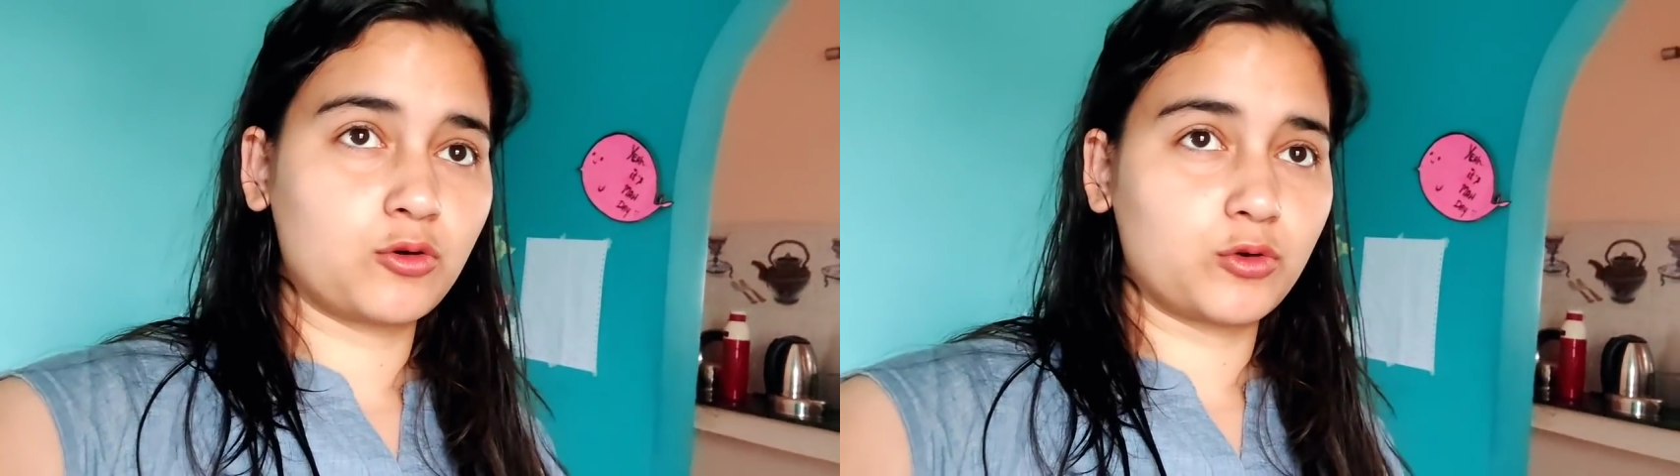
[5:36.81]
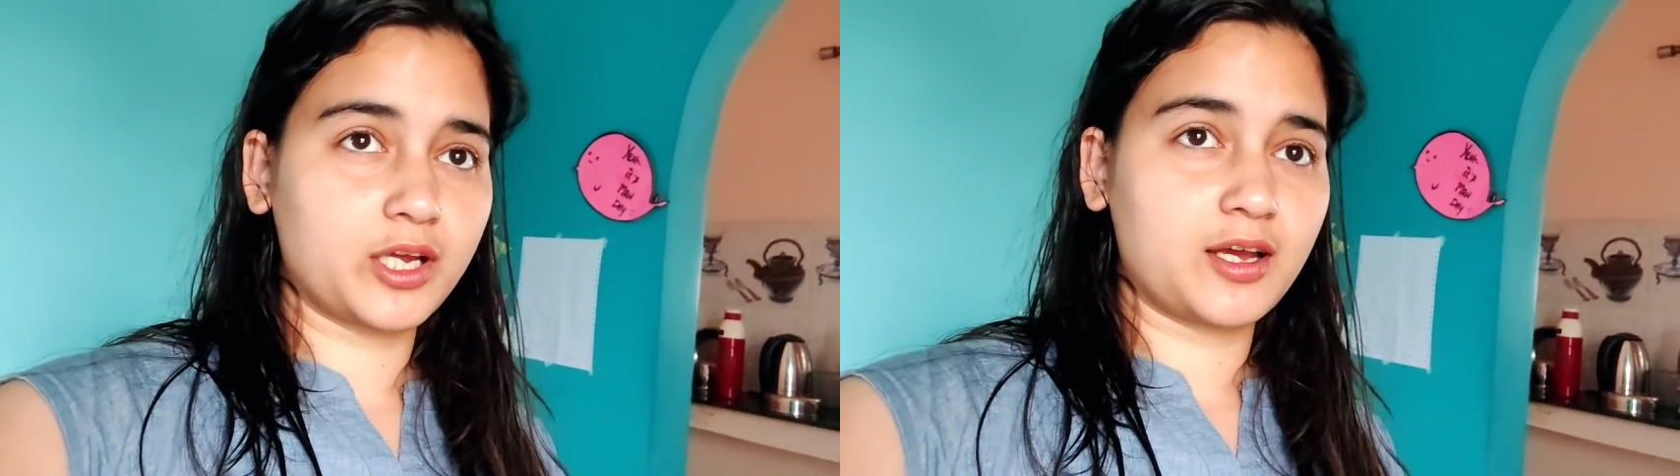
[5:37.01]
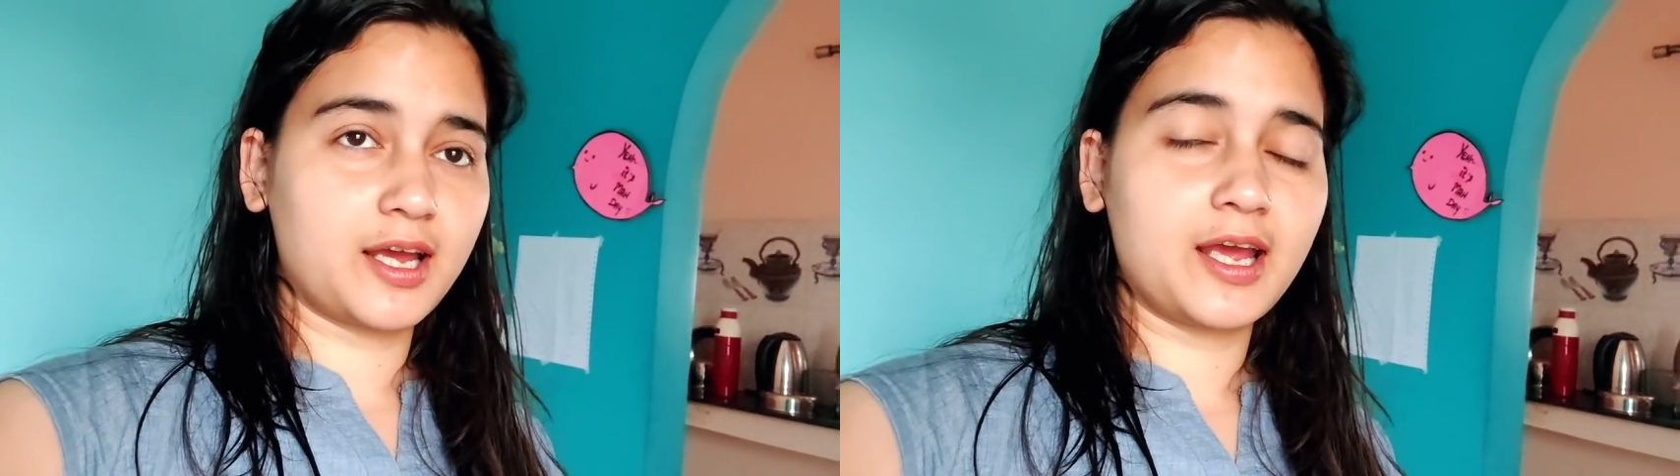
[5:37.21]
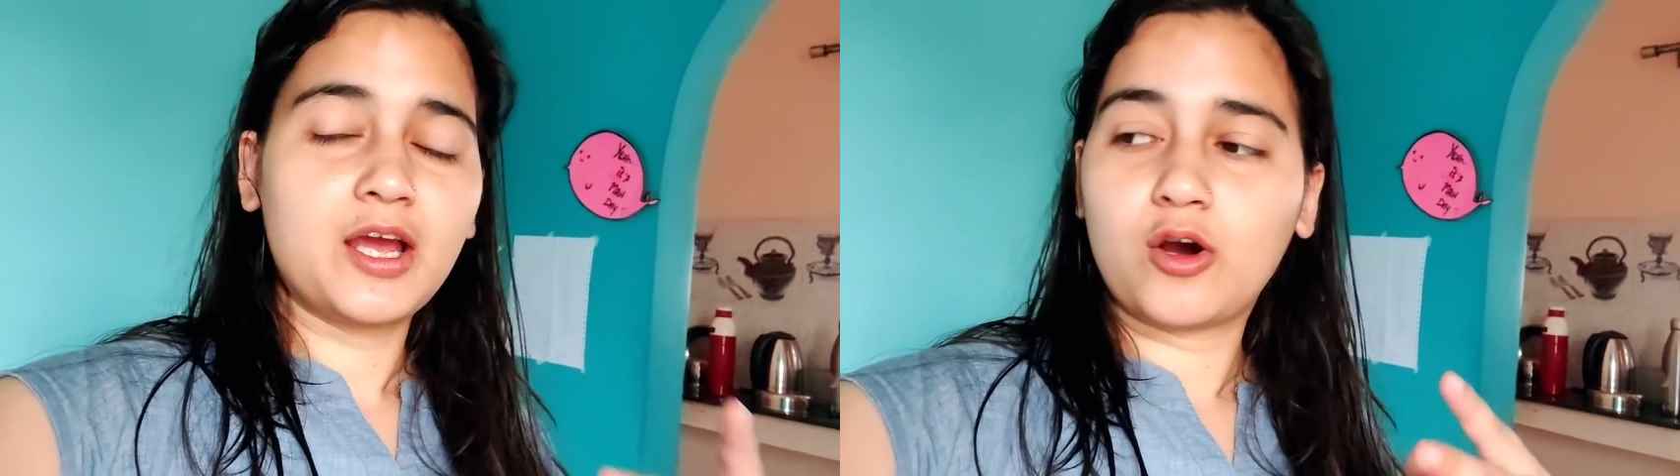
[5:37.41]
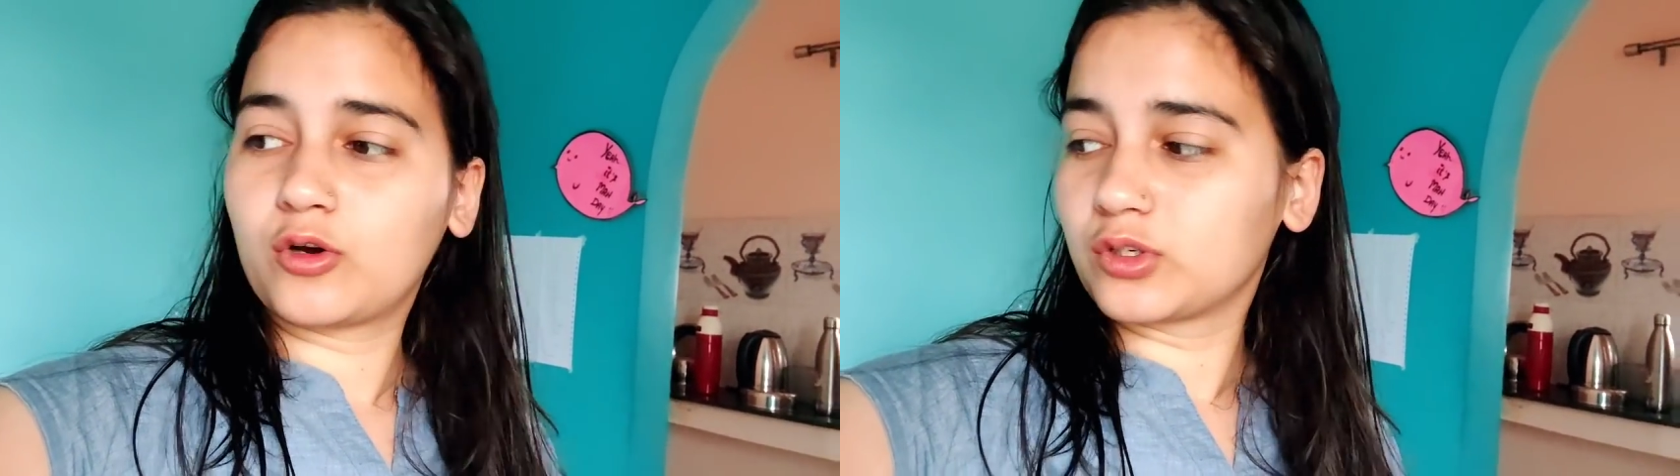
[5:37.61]
हो गया है
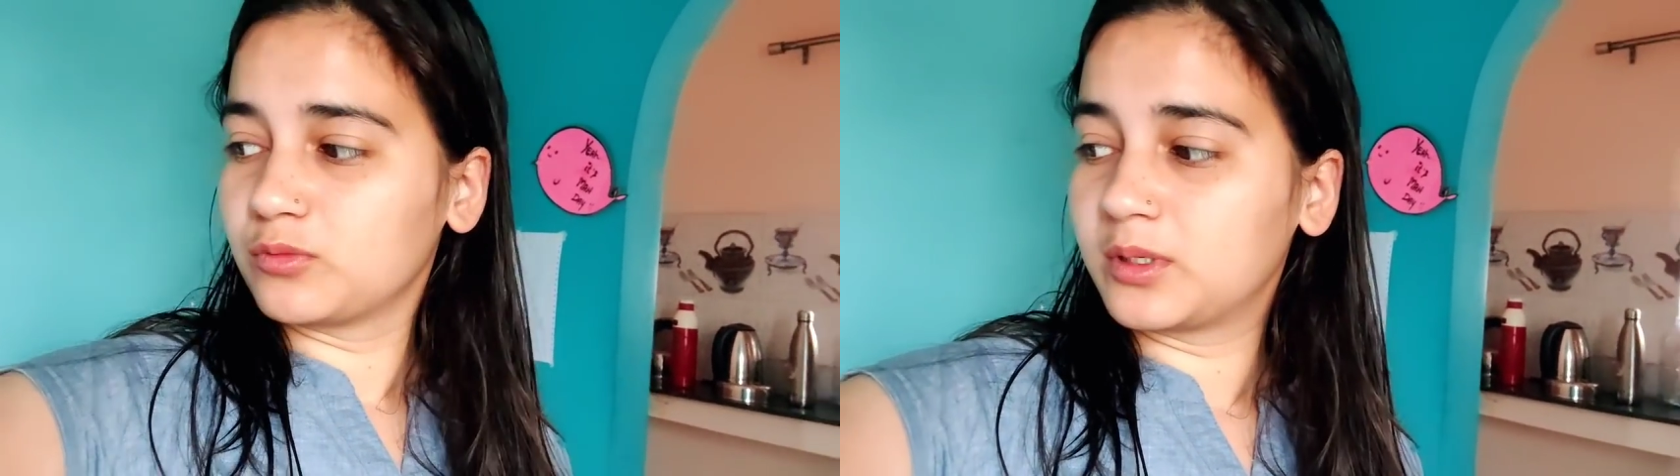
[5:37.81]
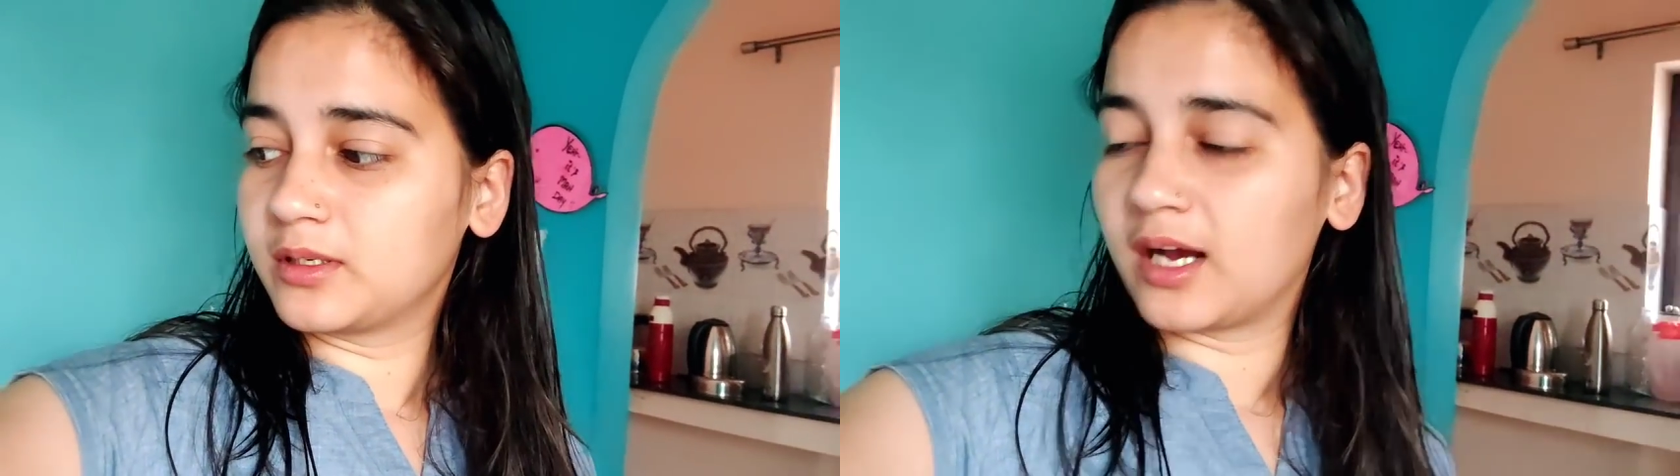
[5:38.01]
और रूम